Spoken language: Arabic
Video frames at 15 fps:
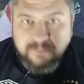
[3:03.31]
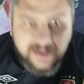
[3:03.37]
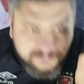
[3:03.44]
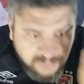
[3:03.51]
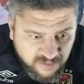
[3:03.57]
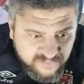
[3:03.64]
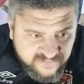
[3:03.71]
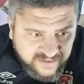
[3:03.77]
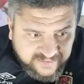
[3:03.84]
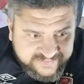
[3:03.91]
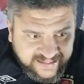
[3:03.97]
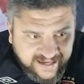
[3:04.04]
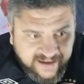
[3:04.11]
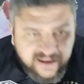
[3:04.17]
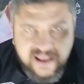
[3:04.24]
بالمنظر
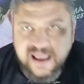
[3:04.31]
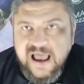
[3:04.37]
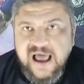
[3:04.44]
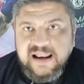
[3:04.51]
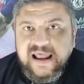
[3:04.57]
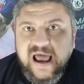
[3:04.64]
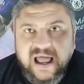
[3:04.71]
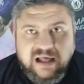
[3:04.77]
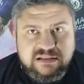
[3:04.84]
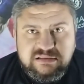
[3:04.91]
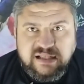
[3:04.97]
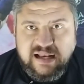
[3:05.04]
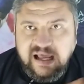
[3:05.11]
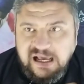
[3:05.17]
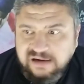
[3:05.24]
ده انا
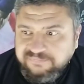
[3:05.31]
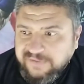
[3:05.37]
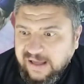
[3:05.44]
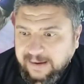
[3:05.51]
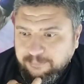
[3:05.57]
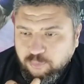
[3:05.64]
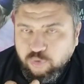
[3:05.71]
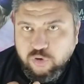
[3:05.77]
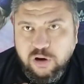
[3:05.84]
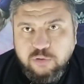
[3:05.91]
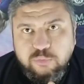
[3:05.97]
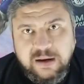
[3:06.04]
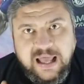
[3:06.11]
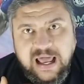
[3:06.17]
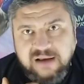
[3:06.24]
حتى لا عارف العب كوره
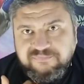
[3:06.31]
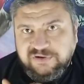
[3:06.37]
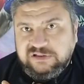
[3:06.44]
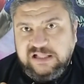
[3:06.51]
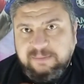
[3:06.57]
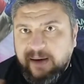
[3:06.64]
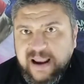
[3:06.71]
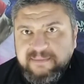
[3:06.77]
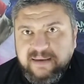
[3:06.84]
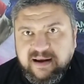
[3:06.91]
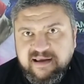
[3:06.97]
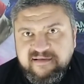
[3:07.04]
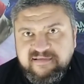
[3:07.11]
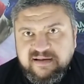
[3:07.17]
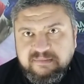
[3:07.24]
ولا عارف اطلع باي
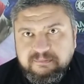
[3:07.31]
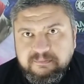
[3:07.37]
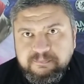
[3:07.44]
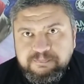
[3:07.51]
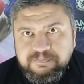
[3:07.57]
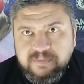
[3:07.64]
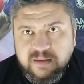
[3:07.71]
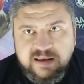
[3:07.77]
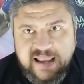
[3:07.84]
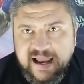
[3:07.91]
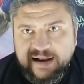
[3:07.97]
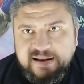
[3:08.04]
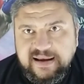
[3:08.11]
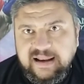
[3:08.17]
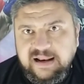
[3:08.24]
مكاسب
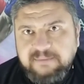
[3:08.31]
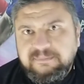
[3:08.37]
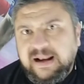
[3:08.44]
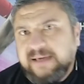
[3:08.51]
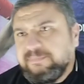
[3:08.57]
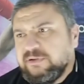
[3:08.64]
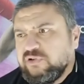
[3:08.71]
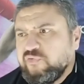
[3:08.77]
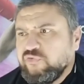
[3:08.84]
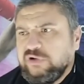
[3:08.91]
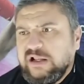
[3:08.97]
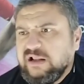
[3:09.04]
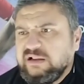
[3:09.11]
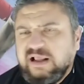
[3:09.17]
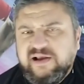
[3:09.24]
يعني ايه لما العب ضد
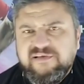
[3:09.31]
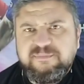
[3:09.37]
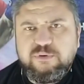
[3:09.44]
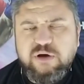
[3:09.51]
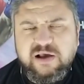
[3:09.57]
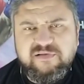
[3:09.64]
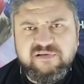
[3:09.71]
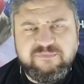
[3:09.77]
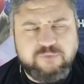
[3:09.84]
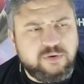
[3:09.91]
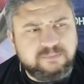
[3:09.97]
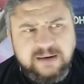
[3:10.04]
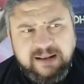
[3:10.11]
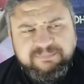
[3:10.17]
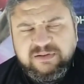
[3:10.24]
السودان اطلع كسبان 1-0
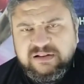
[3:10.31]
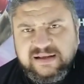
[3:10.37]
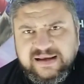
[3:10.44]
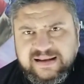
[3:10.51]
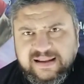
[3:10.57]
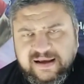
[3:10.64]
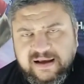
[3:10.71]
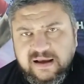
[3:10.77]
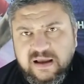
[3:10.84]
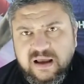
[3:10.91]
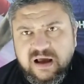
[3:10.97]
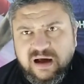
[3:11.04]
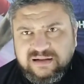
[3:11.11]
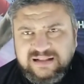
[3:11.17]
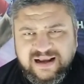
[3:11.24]
لما العب ضد غينيا
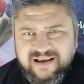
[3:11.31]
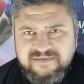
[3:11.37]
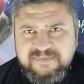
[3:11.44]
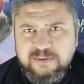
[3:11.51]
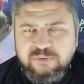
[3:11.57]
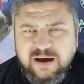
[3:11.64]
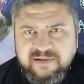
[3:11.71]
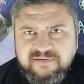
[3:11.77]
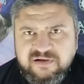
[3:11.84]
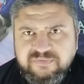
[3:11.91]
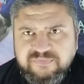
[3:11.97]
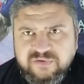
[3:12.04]
اطلع كسبان 1-0